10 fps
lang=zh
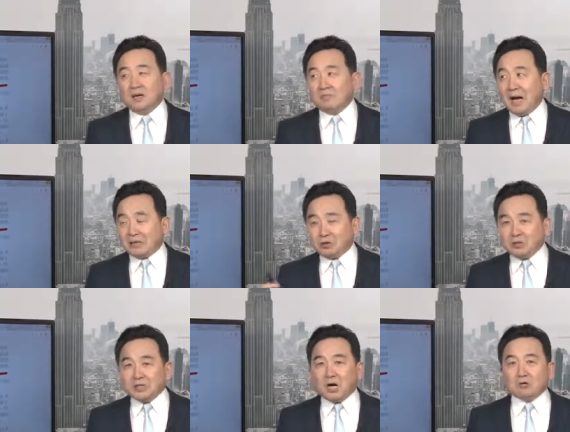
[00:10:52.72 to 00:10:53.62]
把
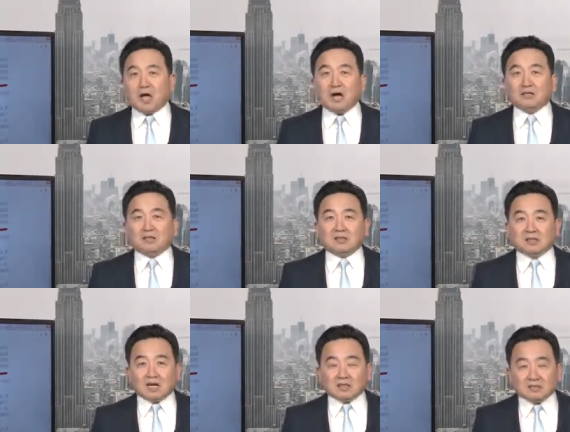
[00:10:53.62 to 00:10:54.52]
去教堂
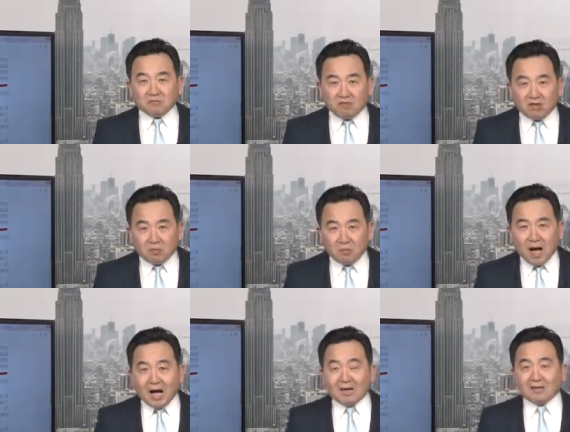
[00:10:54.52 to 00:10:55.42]
当成文
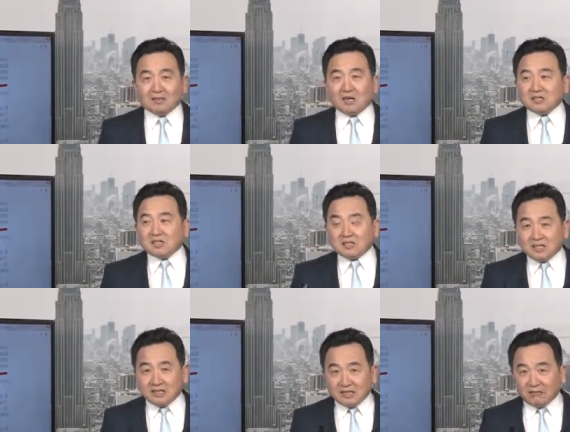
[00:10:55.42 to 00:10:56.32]
化，当成
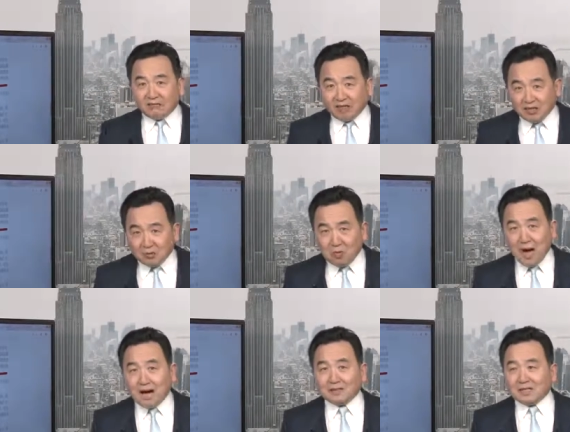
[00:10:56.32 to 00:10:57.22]
人的文
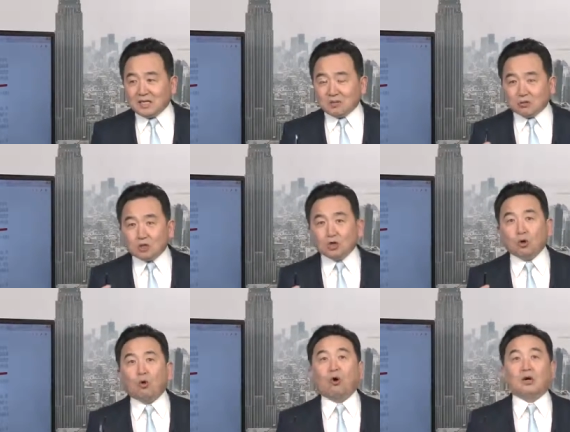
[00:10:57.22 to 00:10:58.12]
化，这就
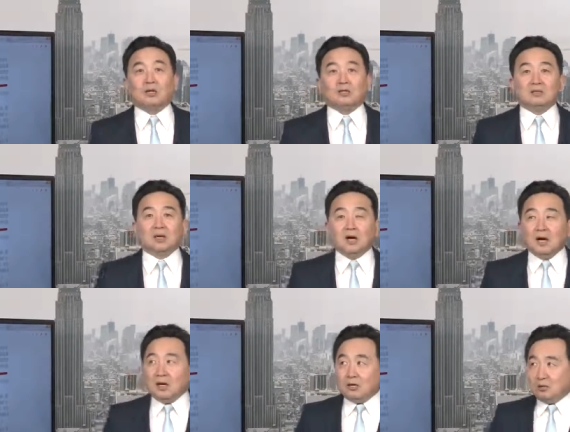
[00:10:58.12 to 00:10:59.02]
错了。
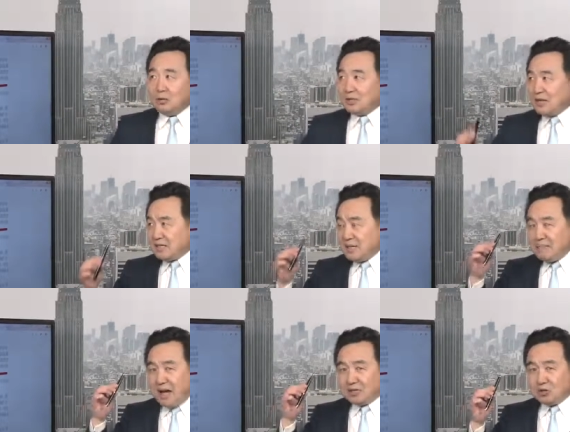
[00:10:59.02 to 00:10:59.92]
如果当你
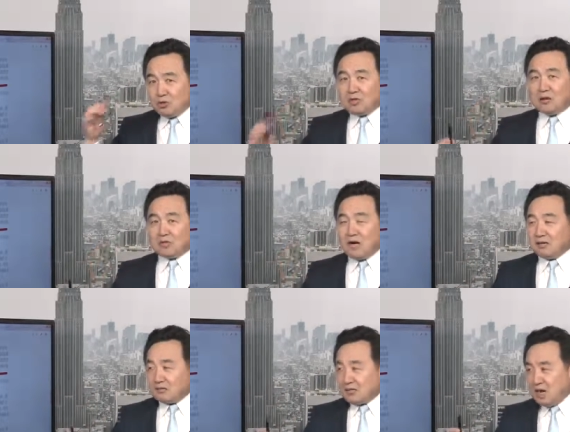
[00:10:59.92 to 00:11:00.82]
把去教
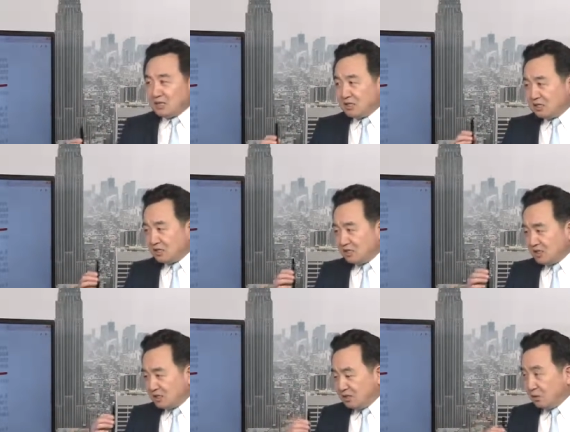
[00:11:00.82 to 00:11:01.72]
堂当成是自